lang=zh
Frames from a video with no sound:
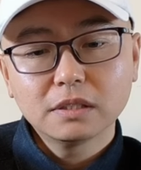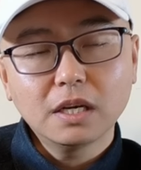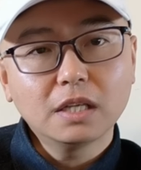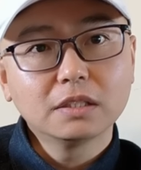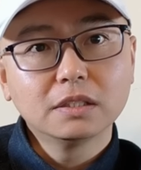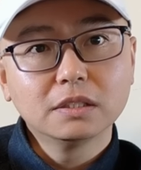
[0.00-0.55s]

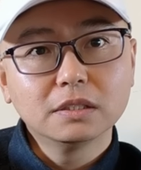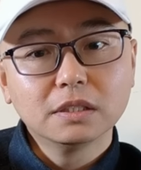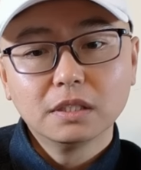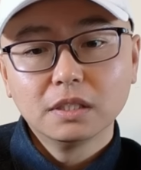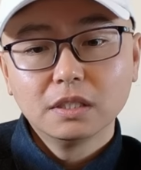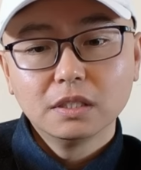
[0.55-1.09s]
它的
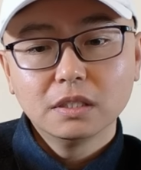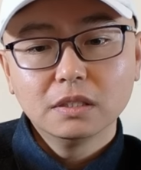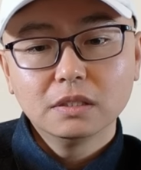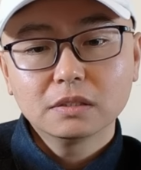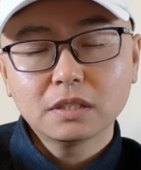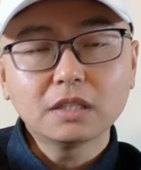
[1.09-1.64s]
呃
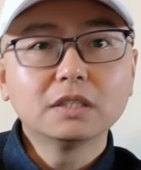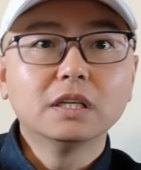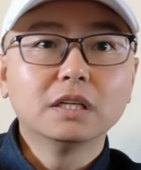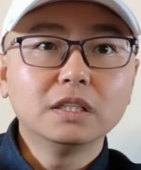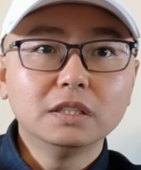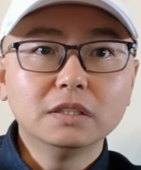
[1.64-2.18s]
它的
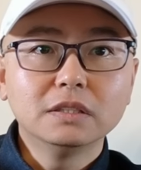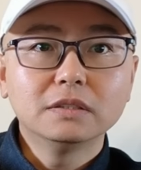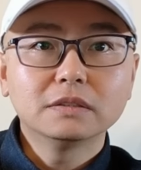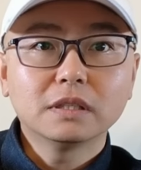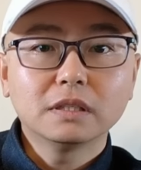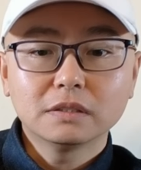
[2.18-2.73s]
能力
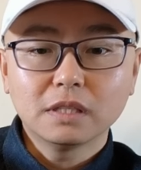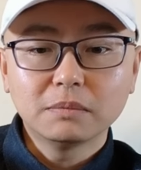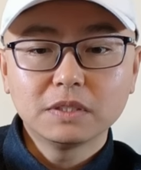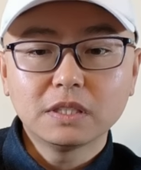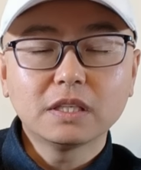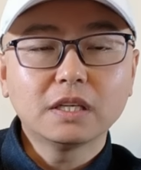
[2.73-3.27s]
啊，咱
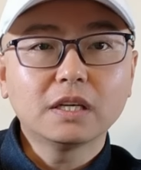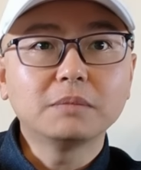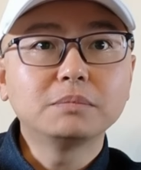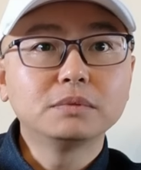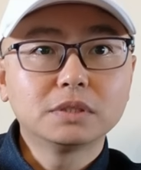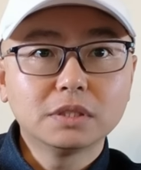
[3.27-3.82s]
们现在还
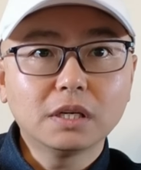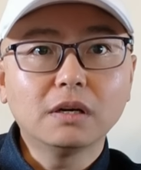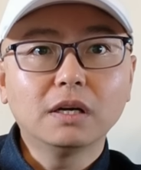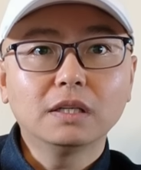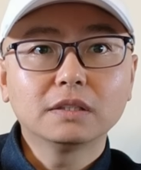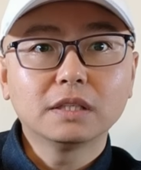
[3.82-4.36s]
不知道啊。